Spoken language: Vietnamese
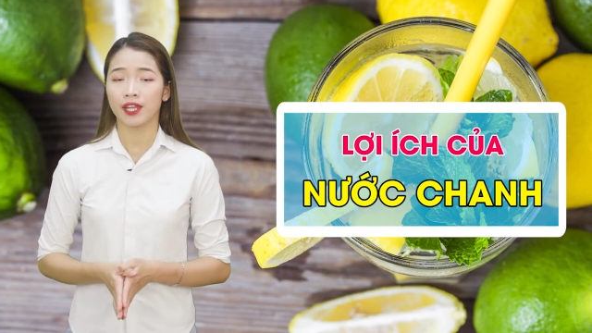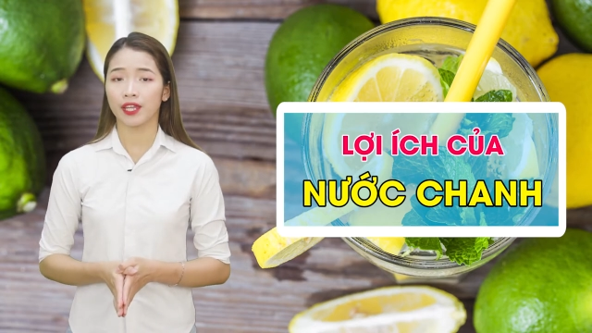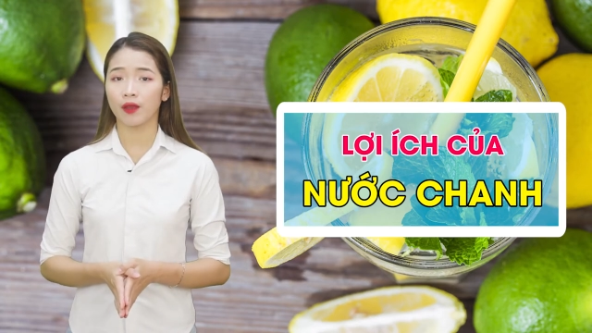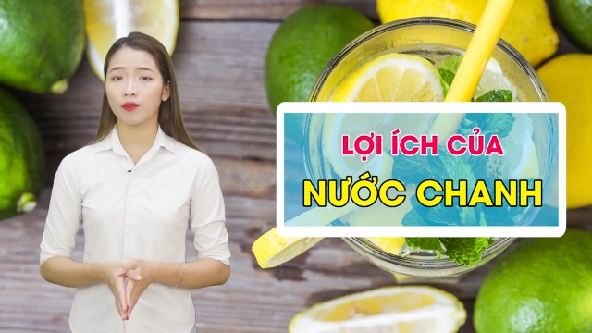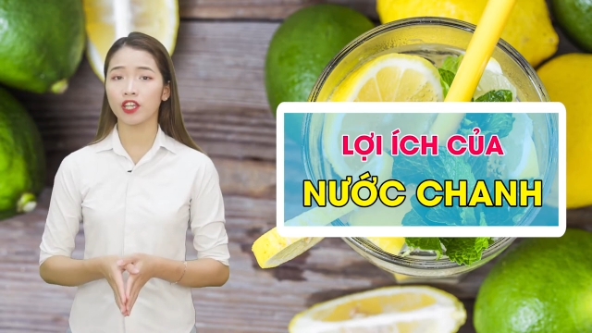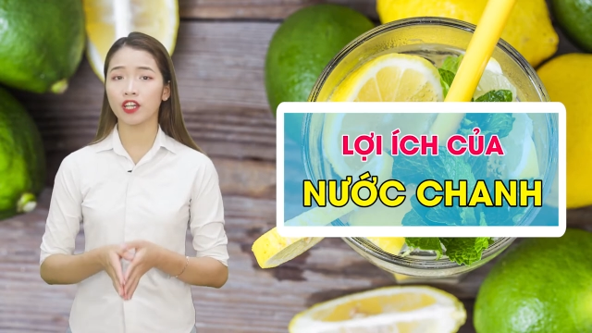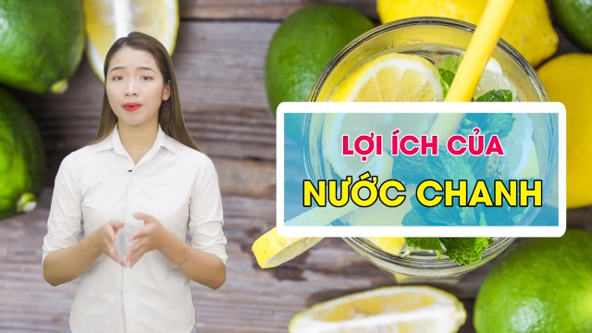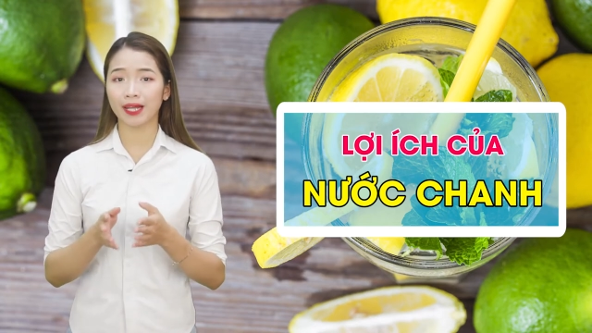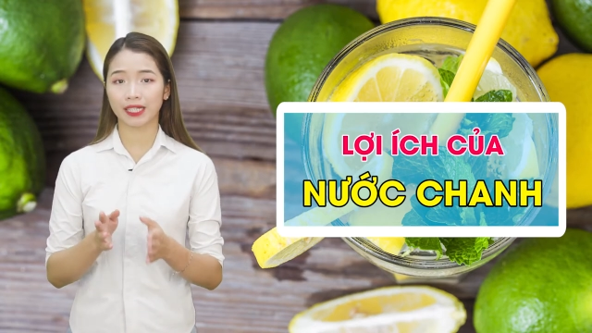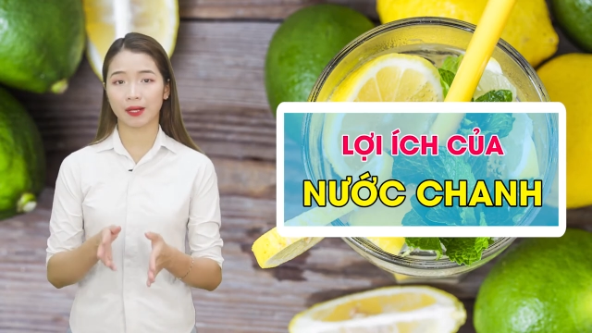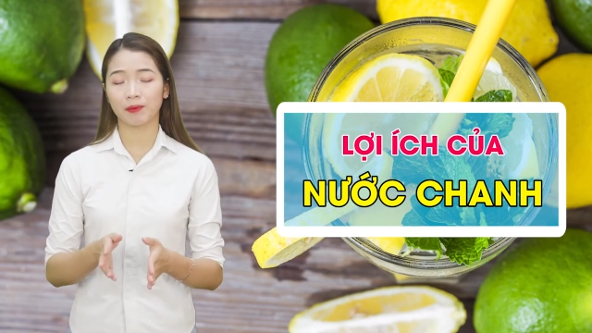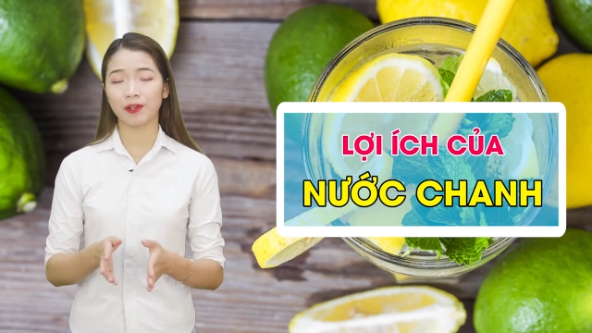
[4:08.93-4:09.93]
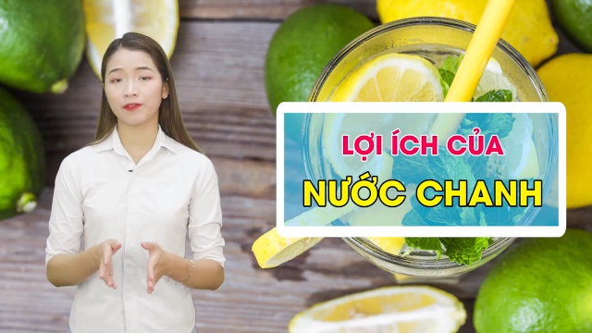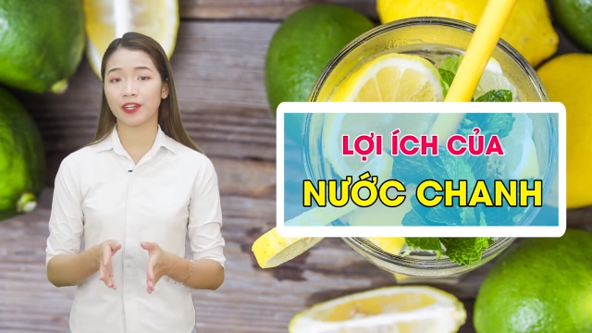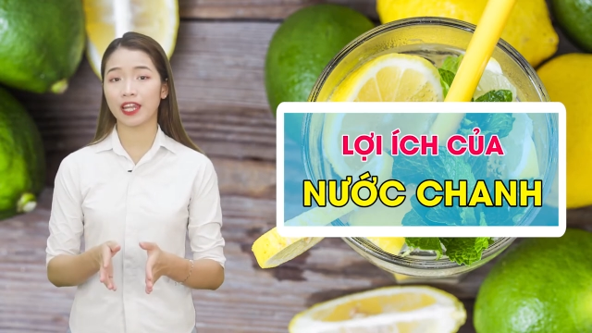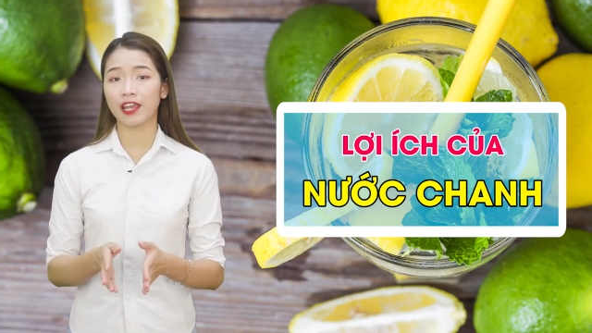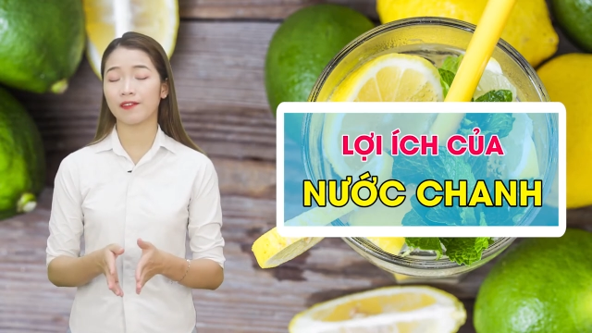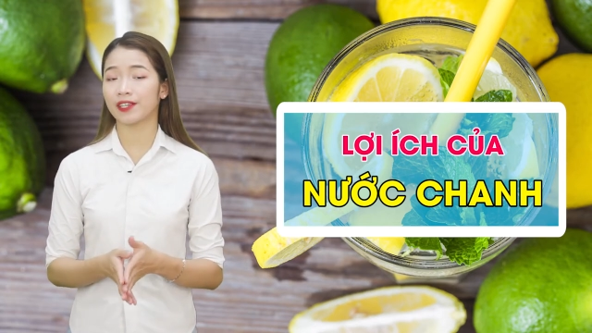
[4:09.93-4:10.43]
Nếu như bạn gặp các
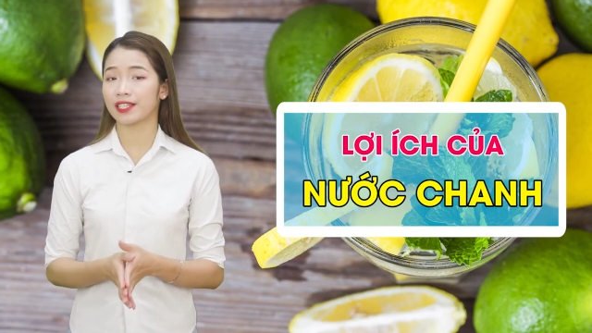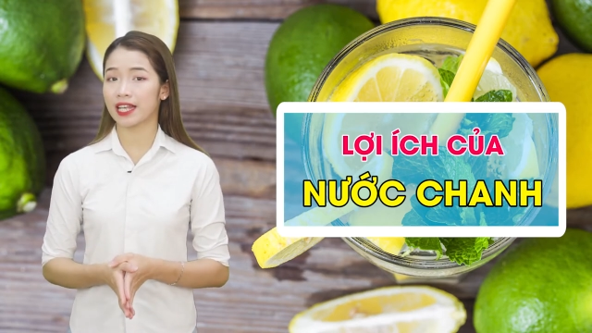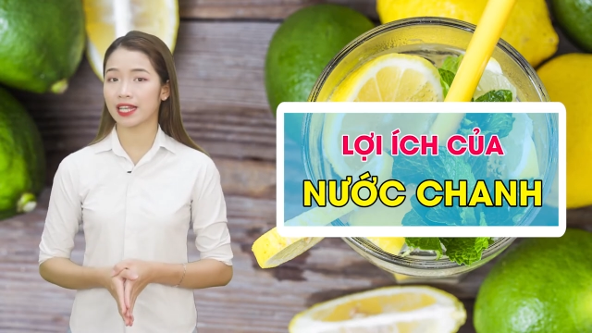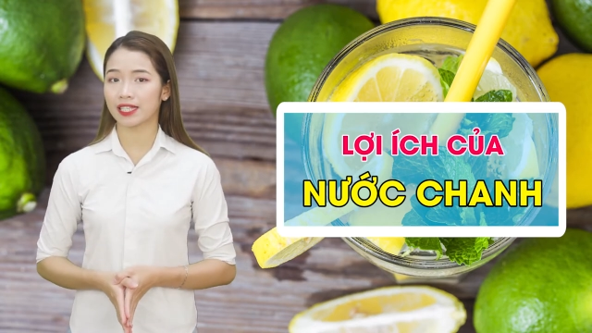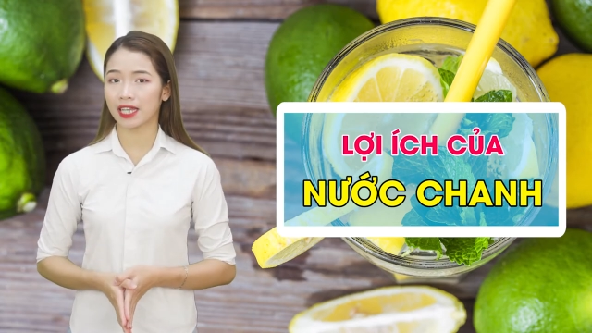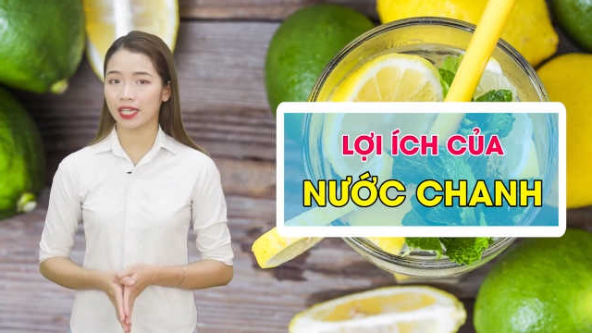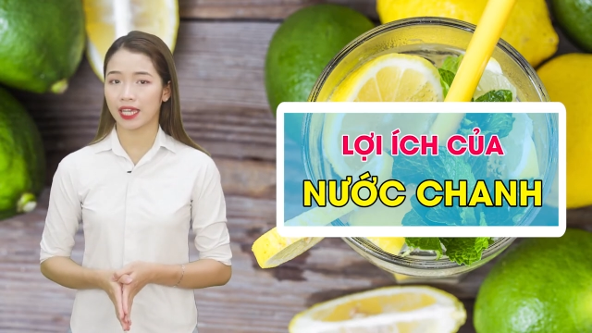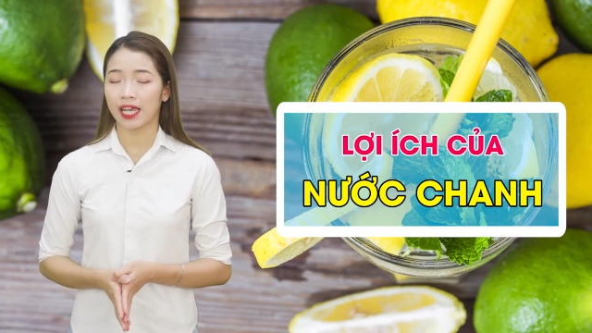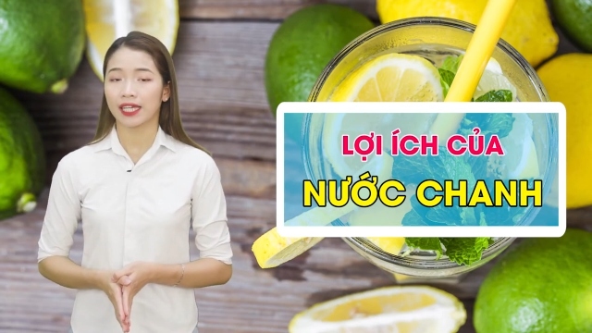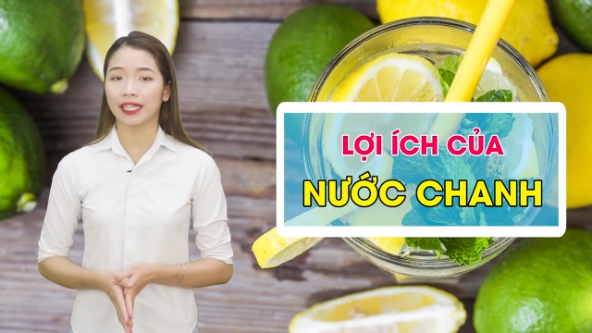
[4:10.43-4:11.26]
vấn đề về dạ dày